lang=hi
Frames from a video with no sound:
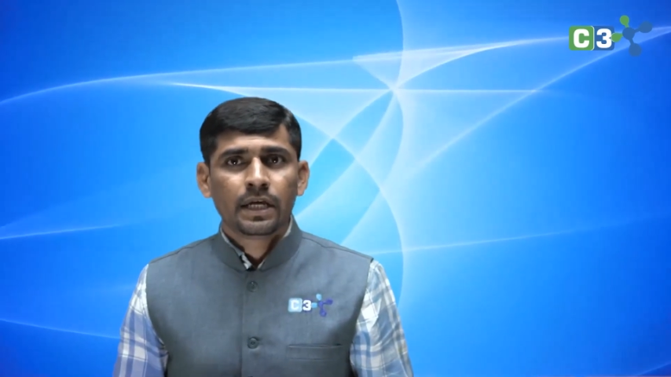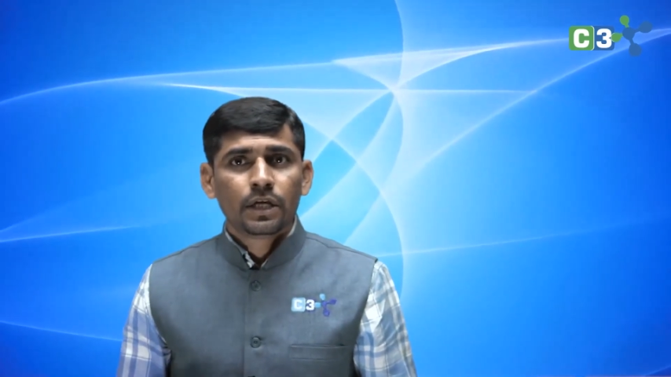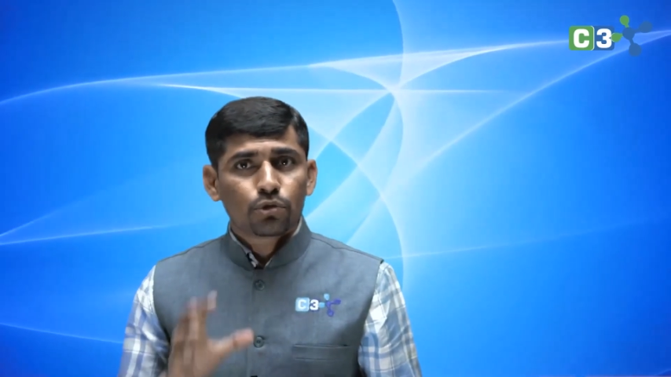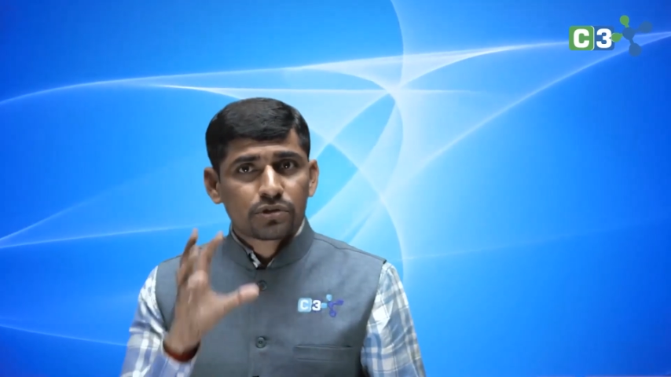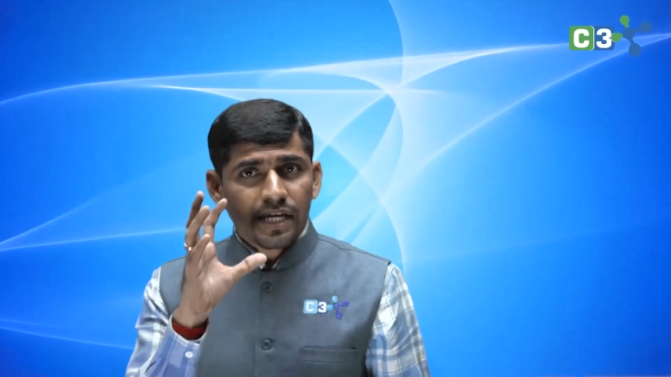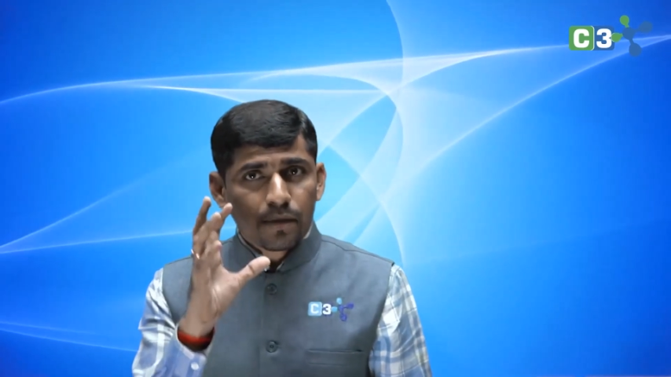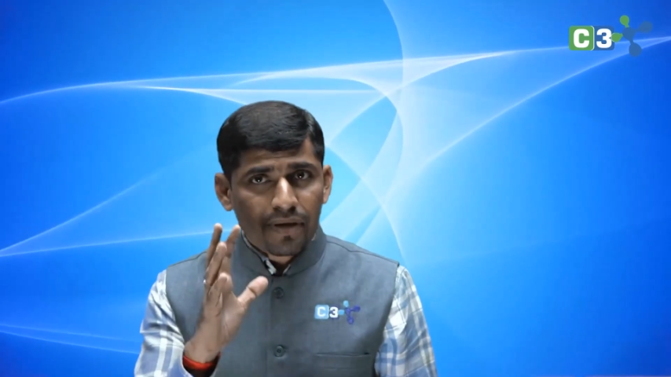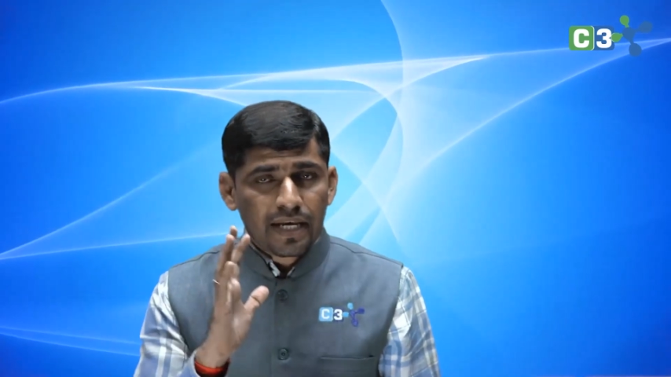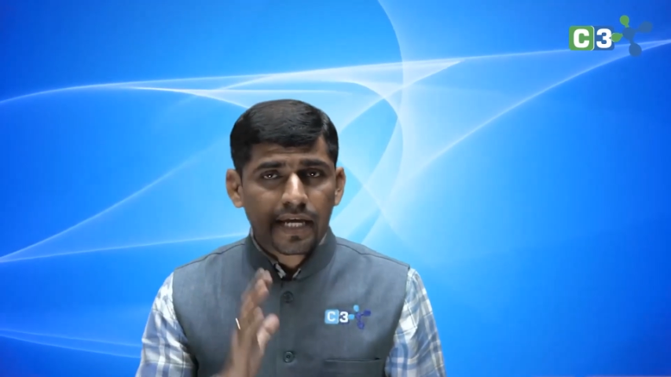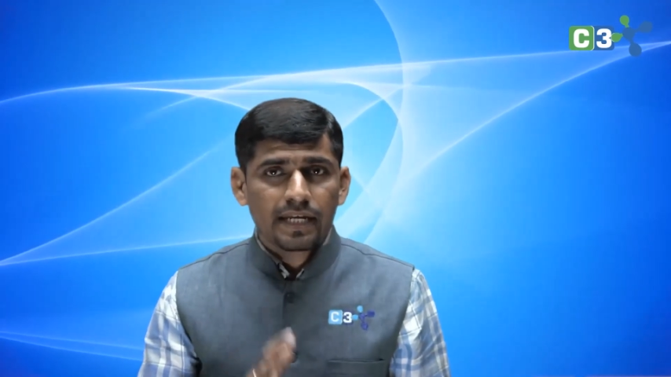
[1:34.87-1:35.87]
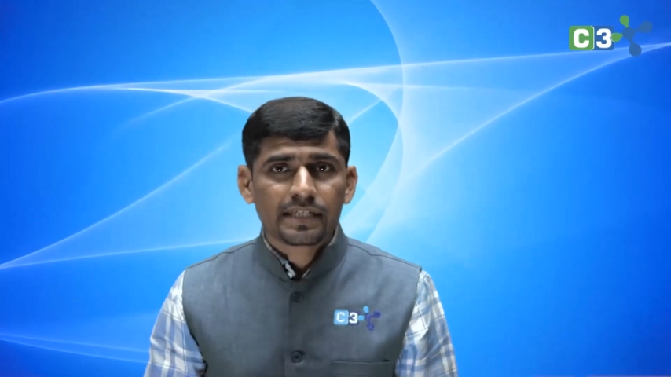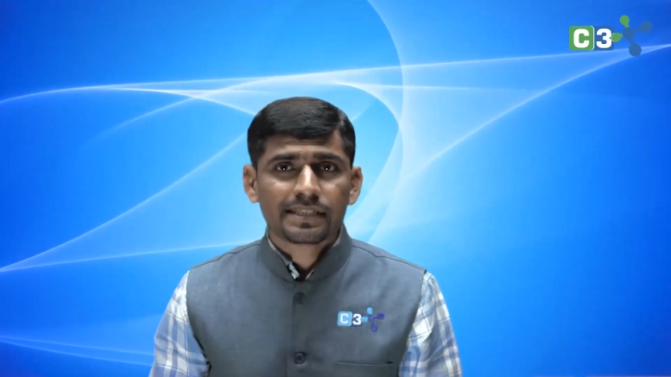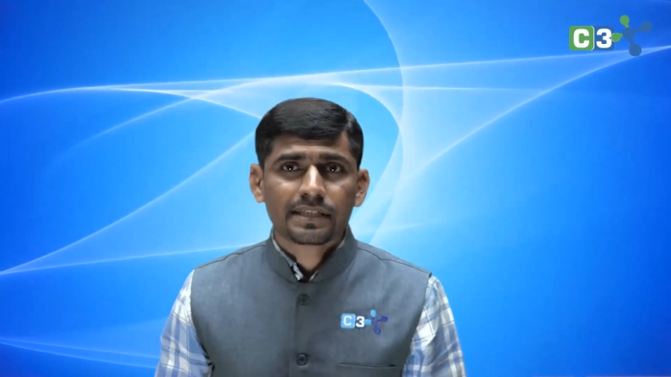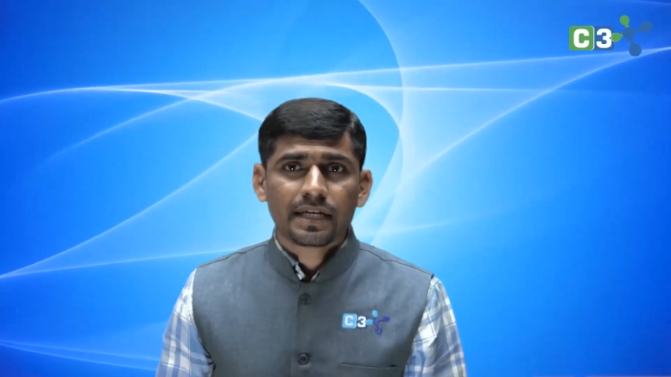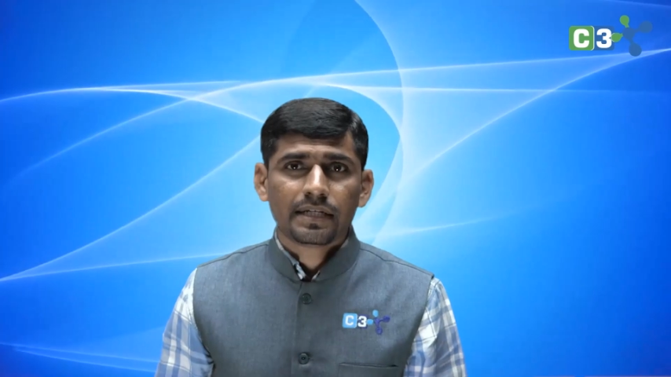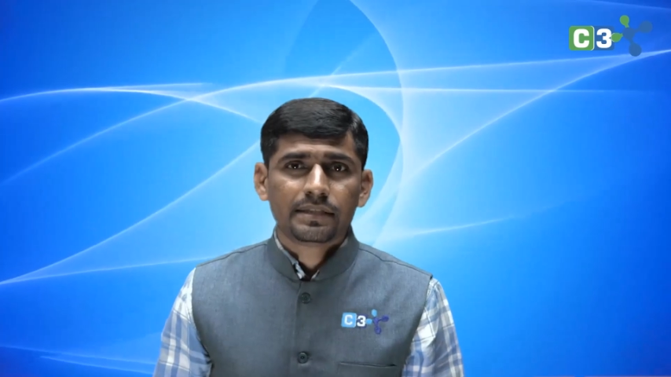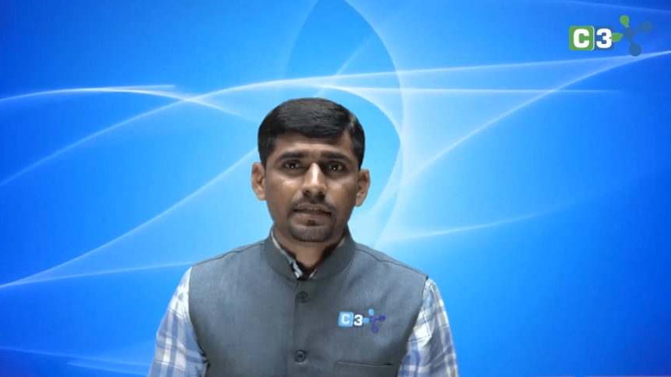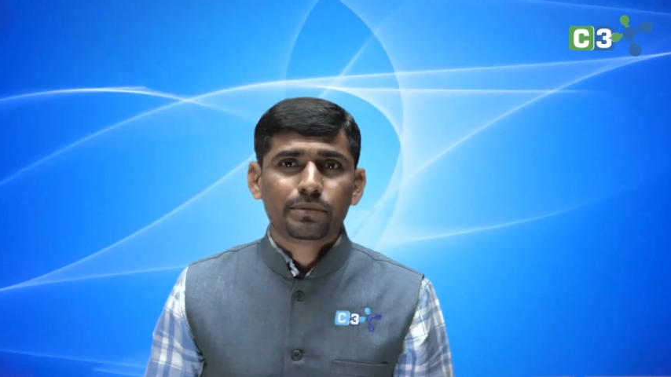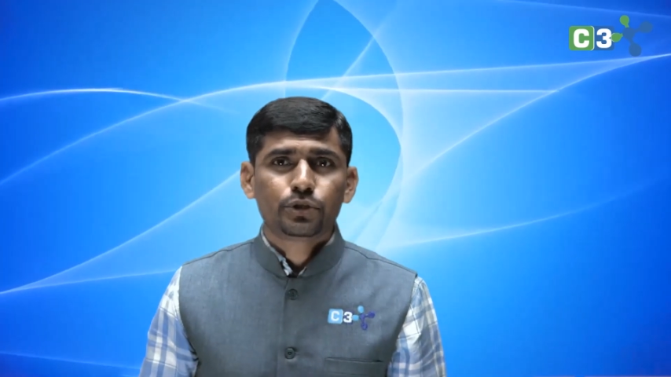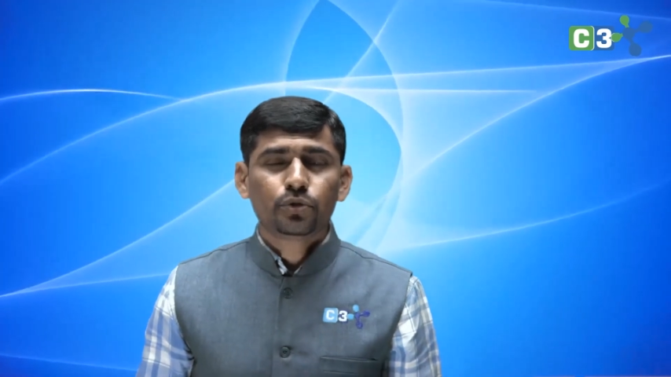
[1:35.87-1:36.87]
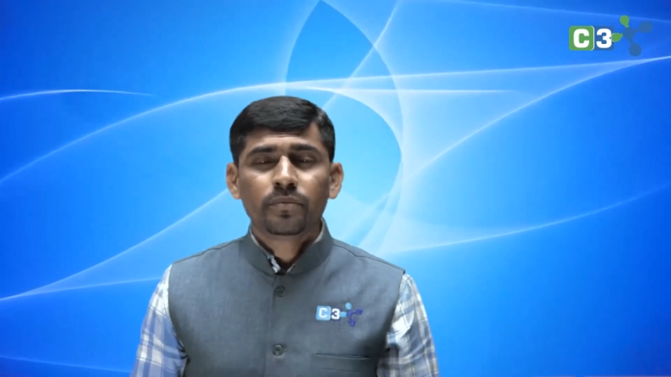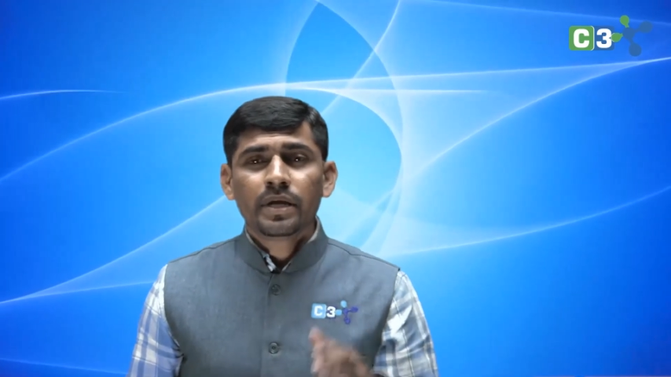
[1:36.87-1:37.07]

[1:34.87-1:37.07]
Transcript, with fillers: तो उसका एक पहले एनालिसिस करना चाहिए बच्चों